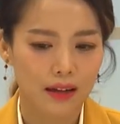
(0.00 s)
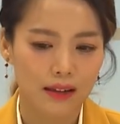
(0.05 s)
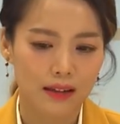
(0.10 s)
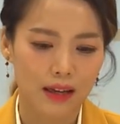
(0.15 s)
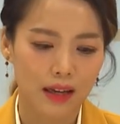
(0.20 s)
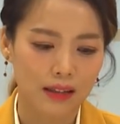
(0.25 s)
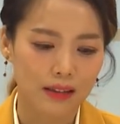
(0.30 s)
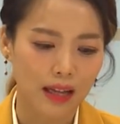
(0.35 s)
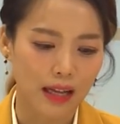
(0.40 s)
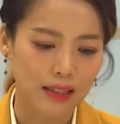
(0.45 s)

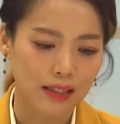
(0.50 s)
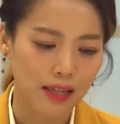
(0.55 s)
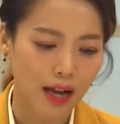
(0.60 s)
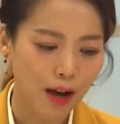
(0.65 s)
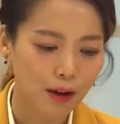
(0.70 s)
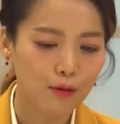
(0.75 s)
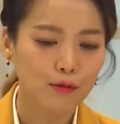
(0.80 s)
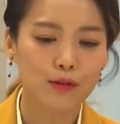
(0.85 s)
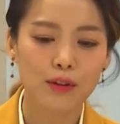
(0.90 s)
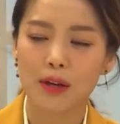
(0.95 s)
그냥 단지
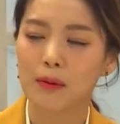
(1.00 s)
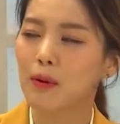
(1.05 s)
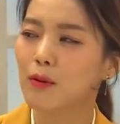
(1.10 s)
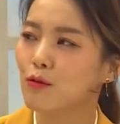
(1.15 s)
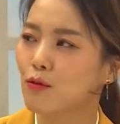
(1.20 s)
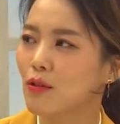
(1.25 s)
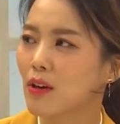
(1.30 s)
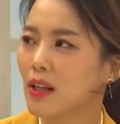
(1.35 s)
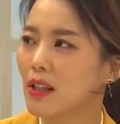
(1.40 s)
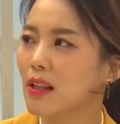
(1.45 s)
한국에만
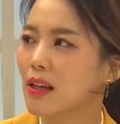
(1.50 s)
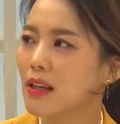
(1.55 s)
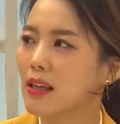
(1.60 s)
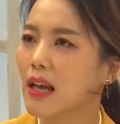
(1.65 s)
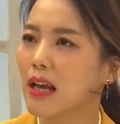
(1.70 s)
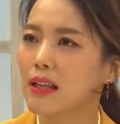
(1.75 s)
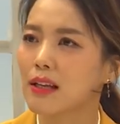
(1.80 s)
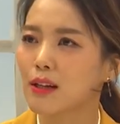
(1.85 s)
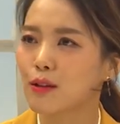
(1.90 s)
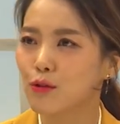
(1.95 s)
국한된
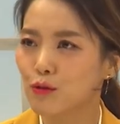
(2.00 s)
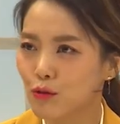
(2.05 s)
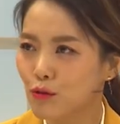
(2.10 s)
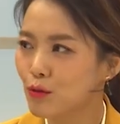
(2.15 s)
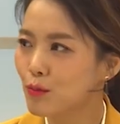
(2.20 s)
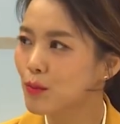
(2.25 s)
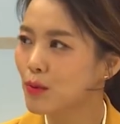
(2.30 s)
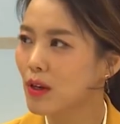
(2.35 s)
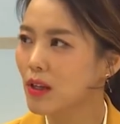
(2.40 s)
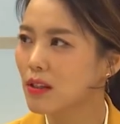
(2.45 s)
게 아니라
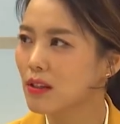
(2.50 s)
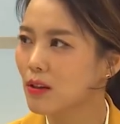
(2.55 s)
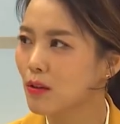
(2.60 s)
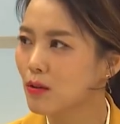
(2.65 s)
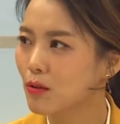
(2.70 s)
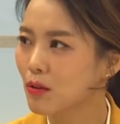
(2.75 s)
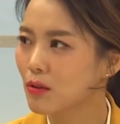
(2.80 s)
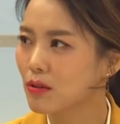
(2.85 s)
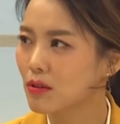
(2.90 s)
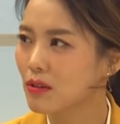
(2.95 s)
유튜브라는
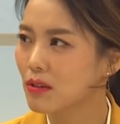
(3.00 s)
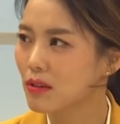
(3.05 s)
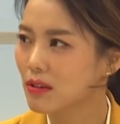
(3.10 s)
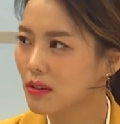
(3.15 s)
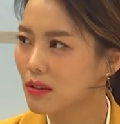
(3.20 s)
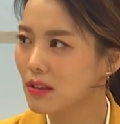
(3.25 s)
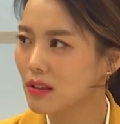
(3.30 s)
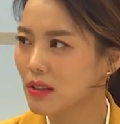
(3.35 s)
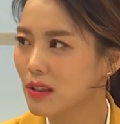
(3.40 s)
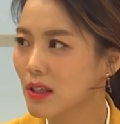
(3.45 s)
어떤
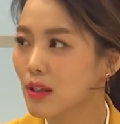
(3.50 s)
네.